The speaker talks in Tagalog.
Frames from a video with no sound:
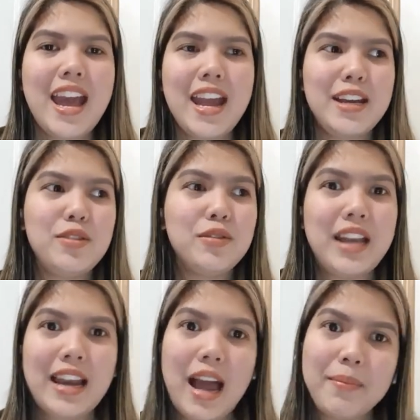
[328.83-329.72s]
And nung
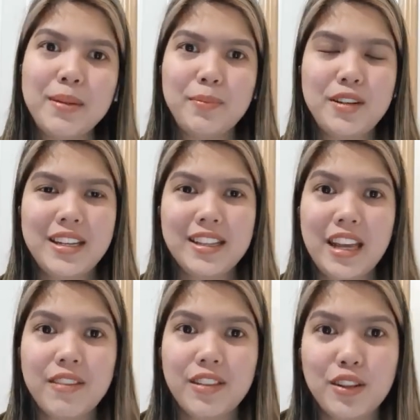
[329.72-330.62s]
nalaman po ni
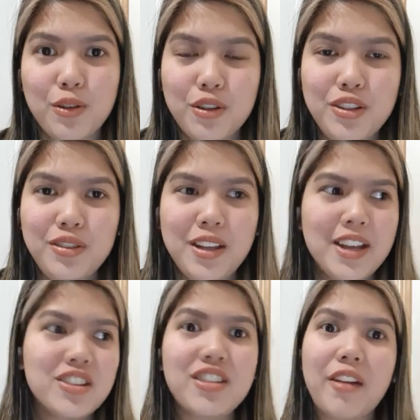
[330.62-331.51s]
David yon
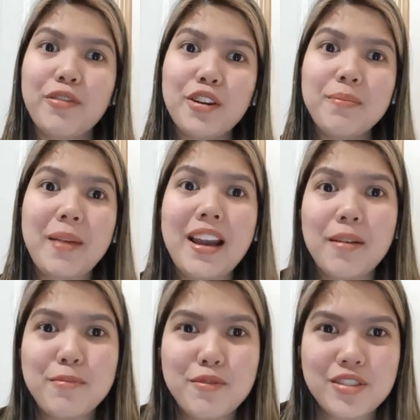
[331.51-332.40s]
shepherd pa
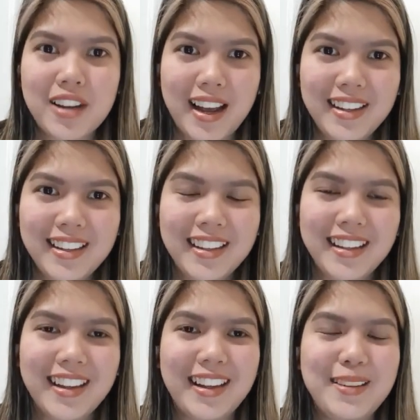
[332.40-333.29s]
lang po siya.
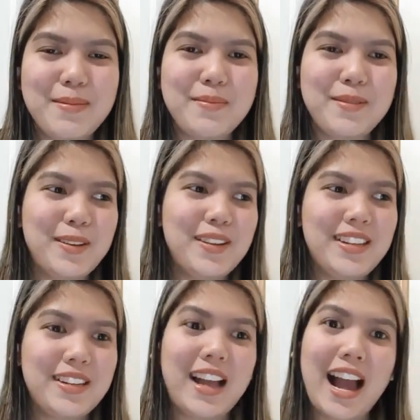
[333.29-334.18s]
Alam niyo po
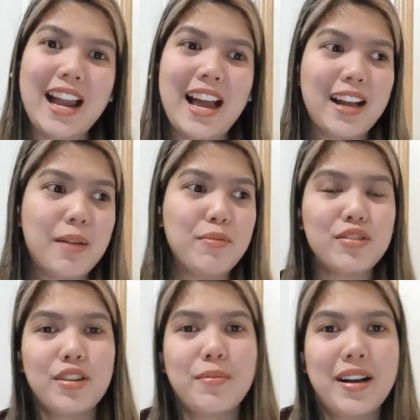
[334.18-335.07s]
yun, nag-aalaga po
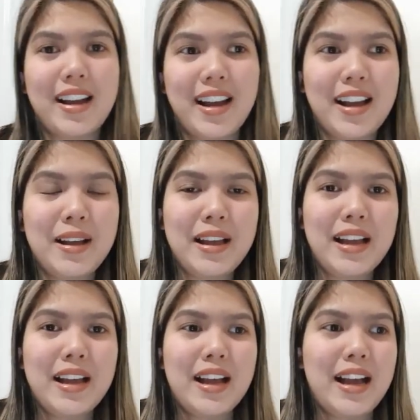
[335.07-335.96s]
siya ng mga
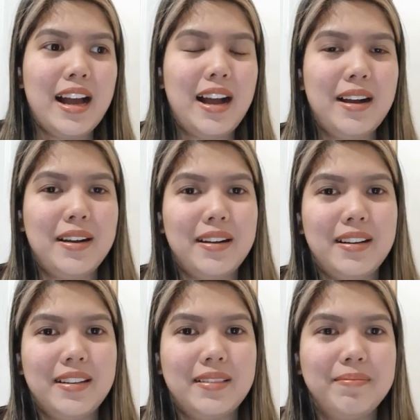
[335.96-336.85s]

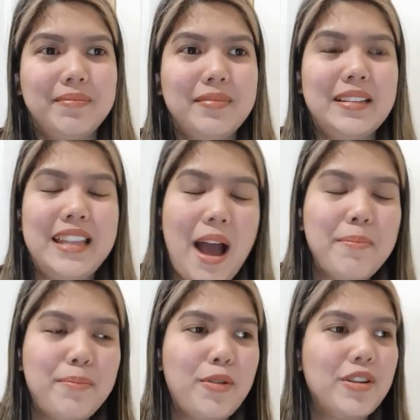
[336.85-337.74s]
uh,
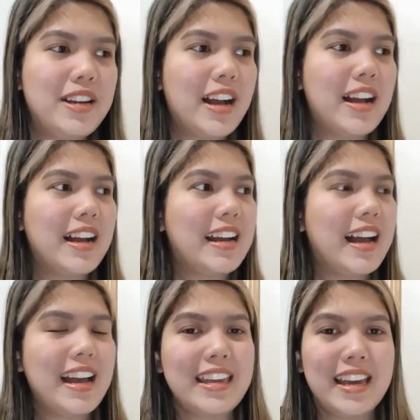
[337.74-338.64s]
lampo ng, ng
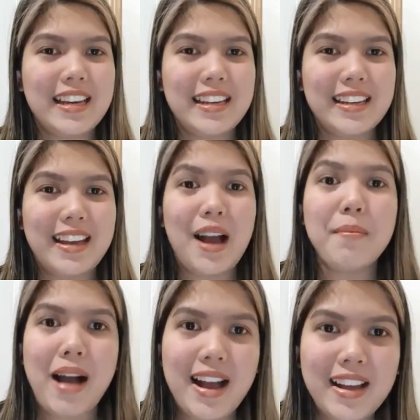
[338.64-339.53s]
kanyang
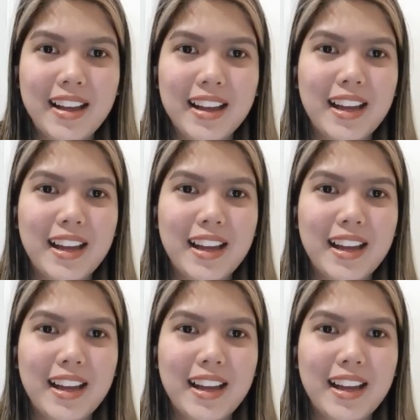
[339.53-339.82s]
ama